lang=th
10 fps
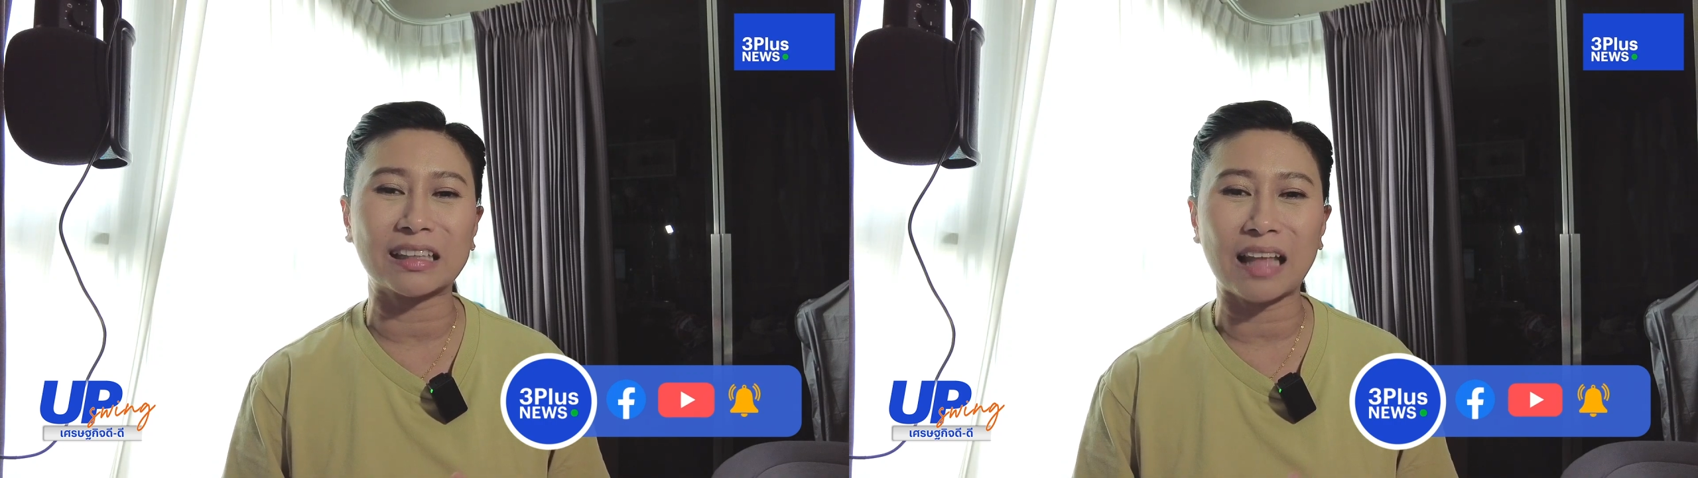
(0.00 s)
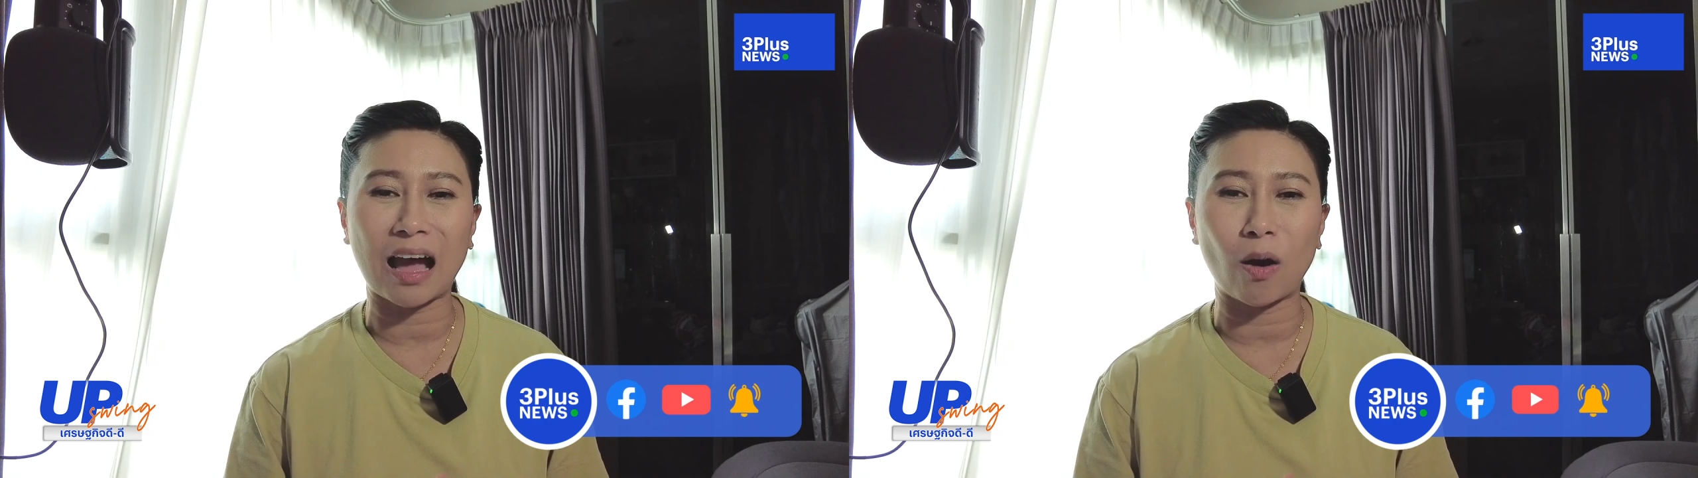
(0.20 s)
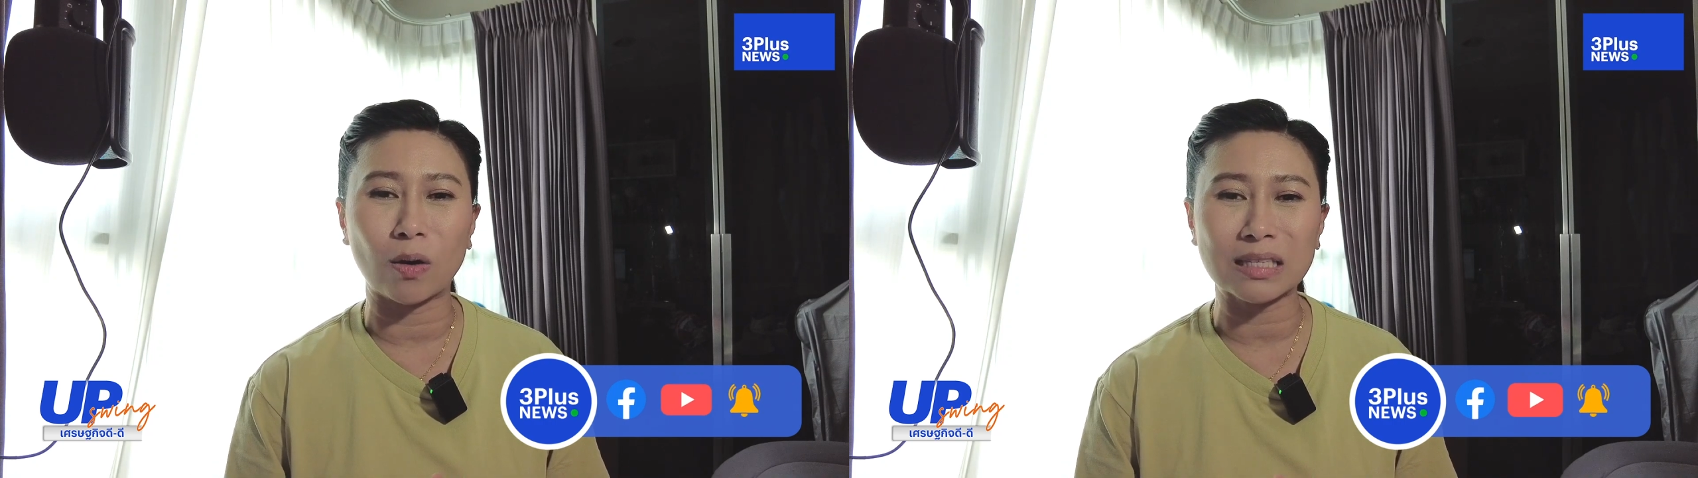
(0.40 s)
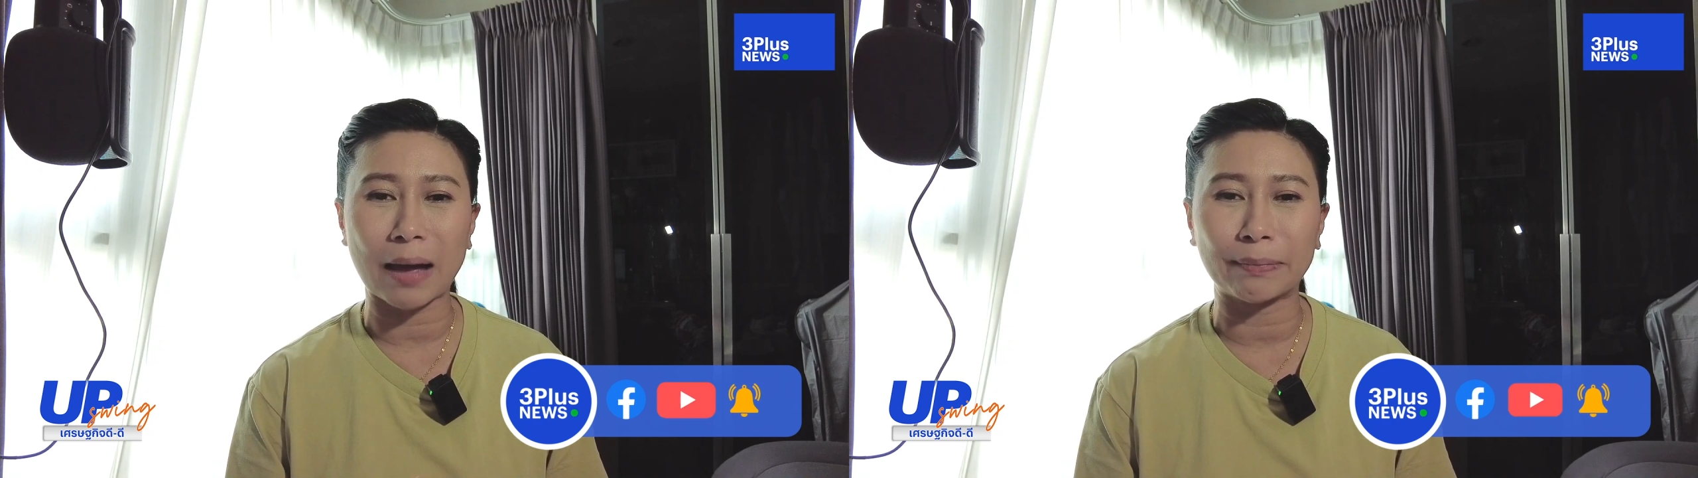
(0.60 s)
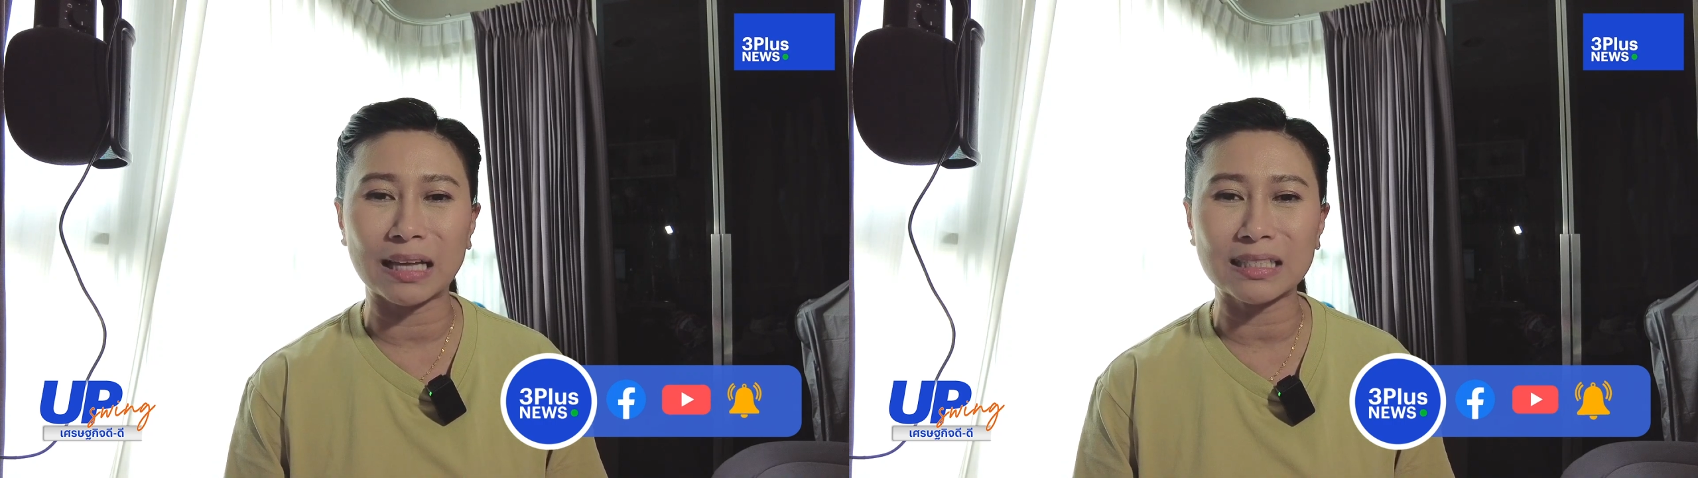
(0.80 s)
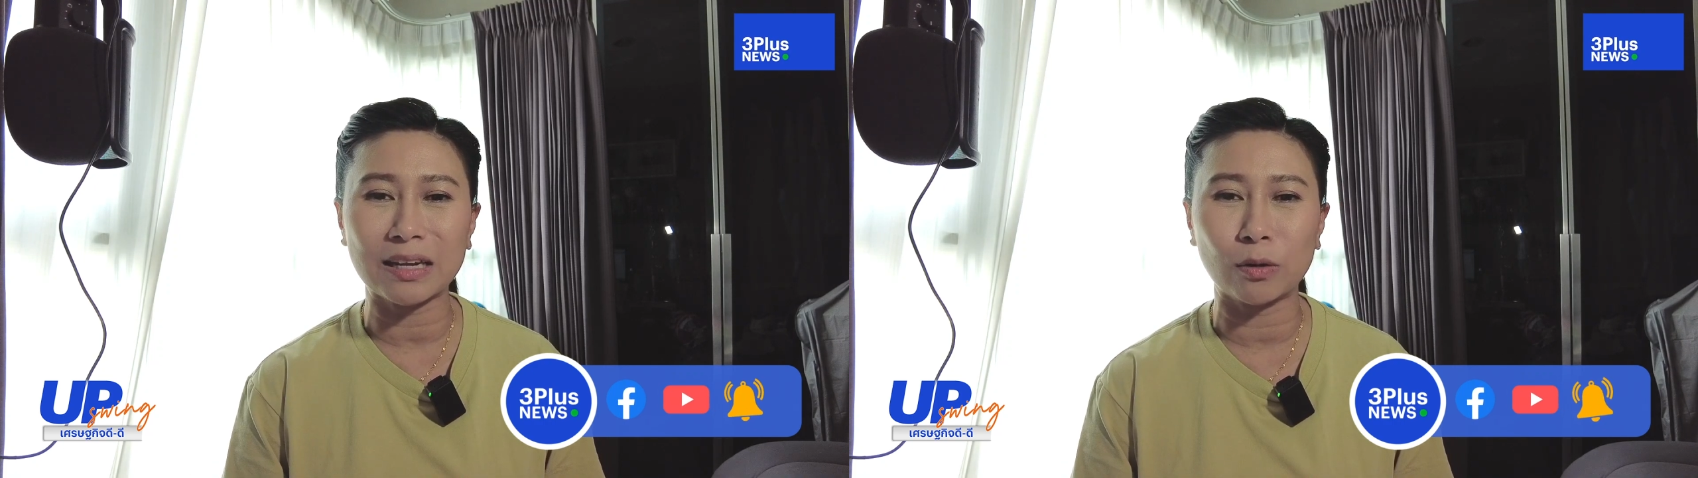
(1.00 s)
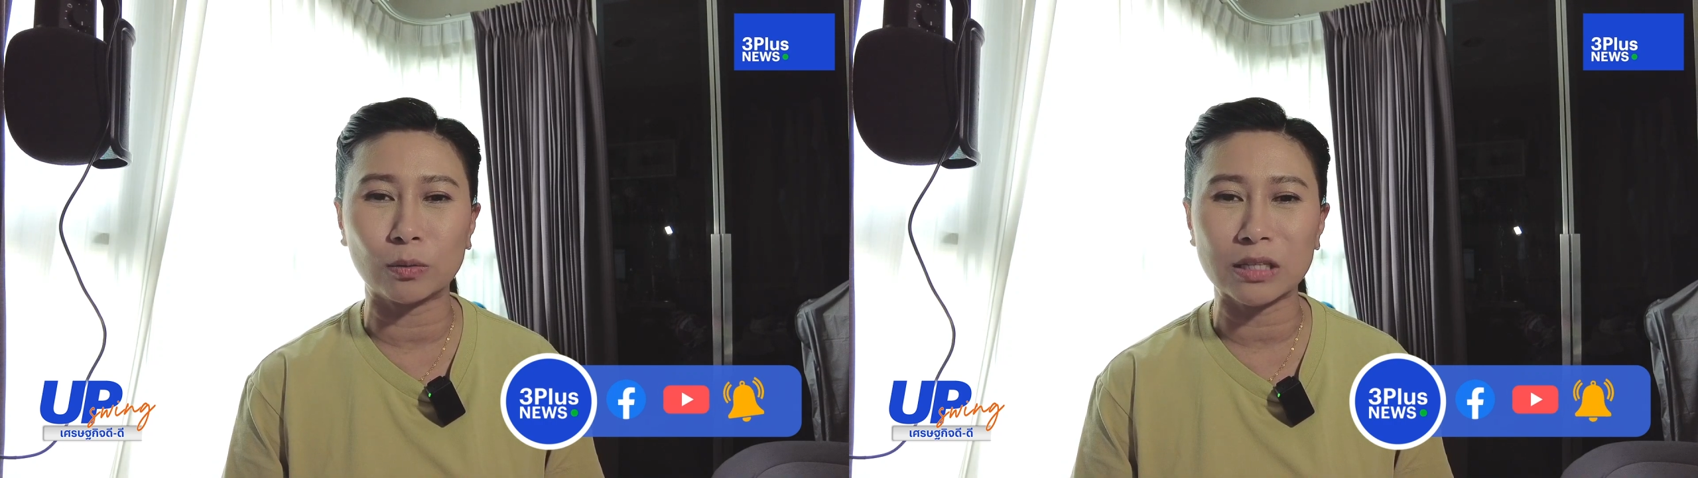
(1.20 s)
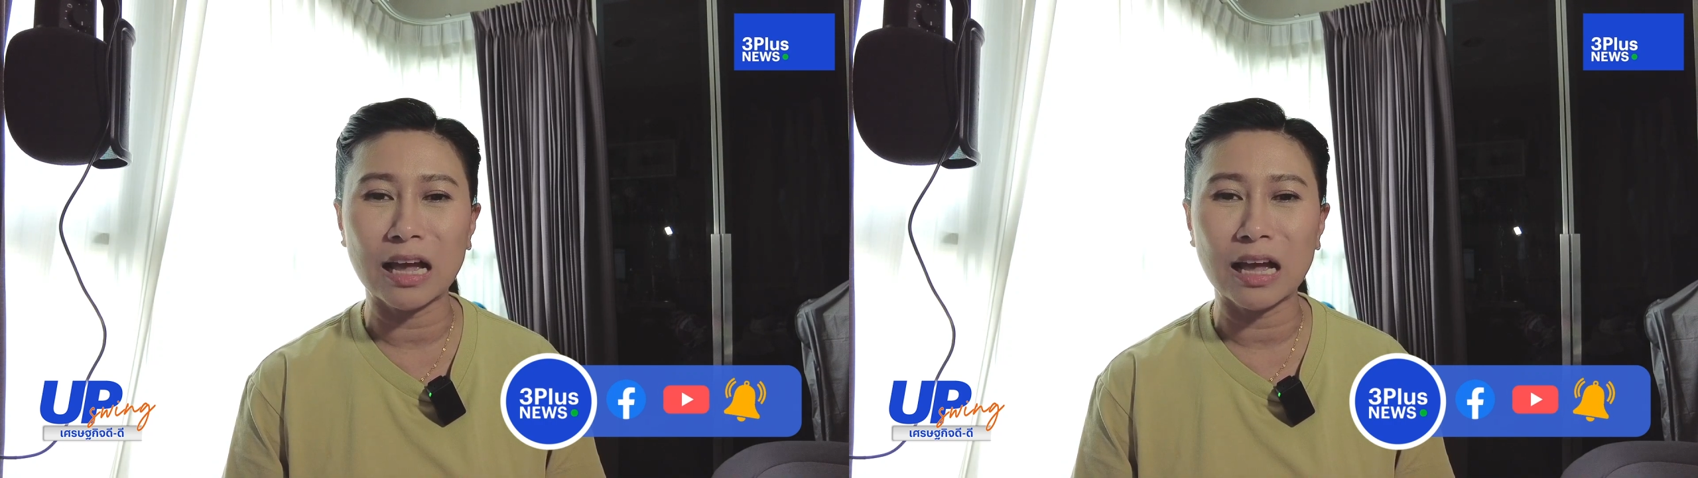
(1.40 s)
ต่างๆของ3 plus news